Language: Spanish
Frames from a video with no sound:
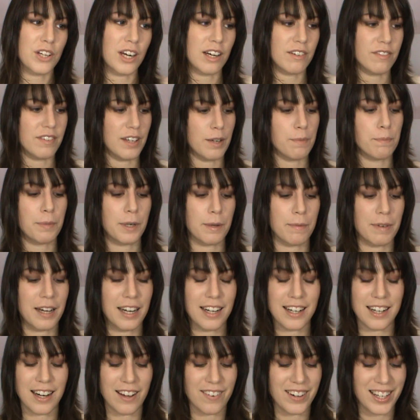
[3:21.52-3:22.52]
las vi en
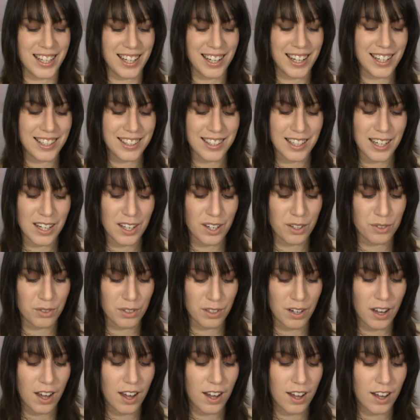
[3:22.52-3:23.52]
primaria y la verdad es que tienen
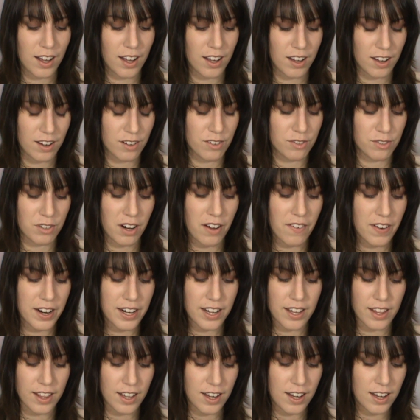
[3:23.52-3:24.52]
una, una
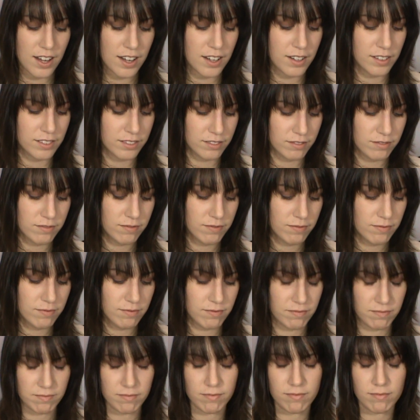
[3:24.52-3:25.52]
variedad
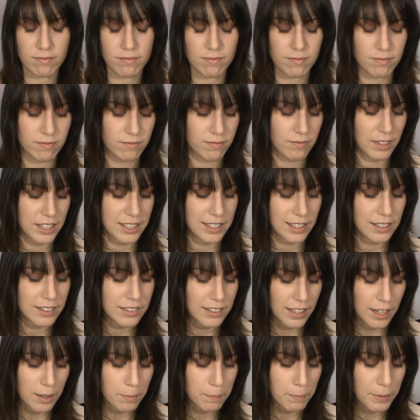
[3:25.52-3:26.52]

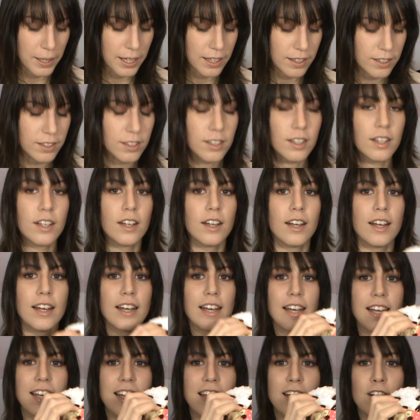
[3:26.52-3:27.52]
bastante amplia.
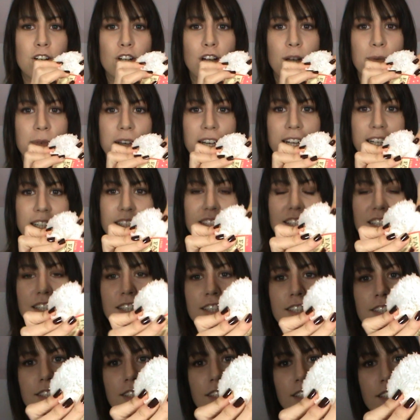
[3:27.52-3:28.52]
Y lo que me encanta es
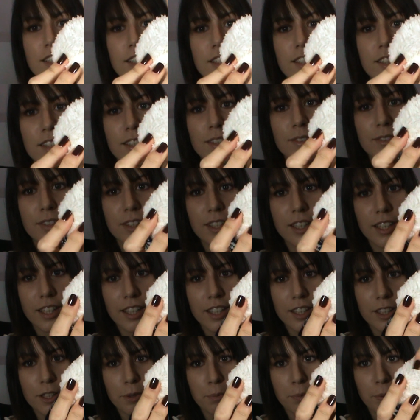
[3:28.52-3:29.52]
que tienen este
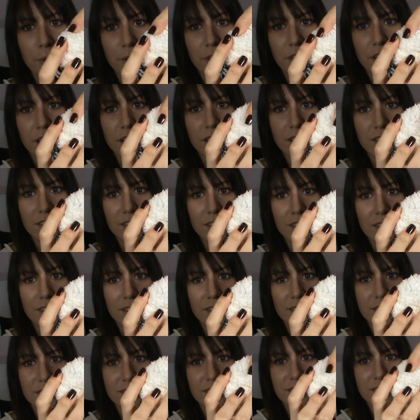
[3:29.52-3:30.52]
borreguito por
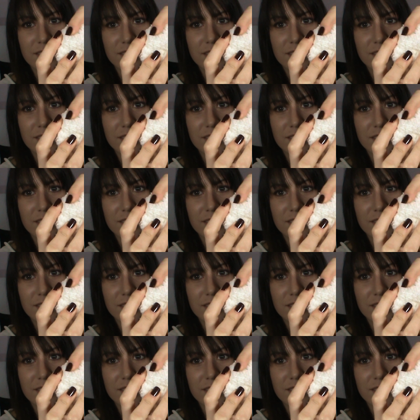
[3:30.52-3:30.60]
dentro.